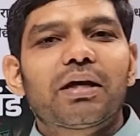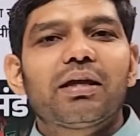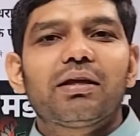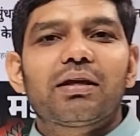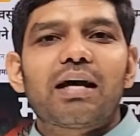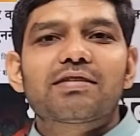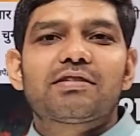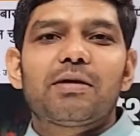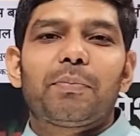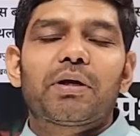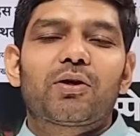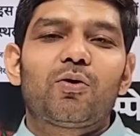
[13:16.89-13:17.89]
के रास्ते
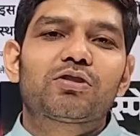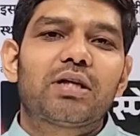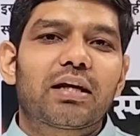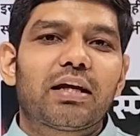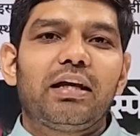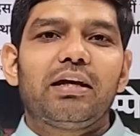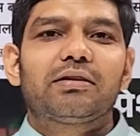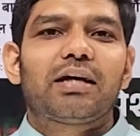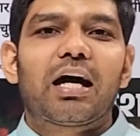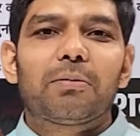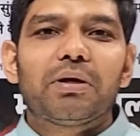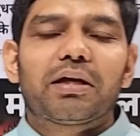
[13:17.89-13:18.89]
पर क्यों चल रही हैं
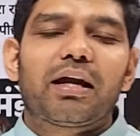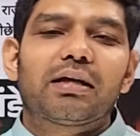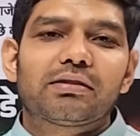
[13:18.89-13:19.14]
धार्मिक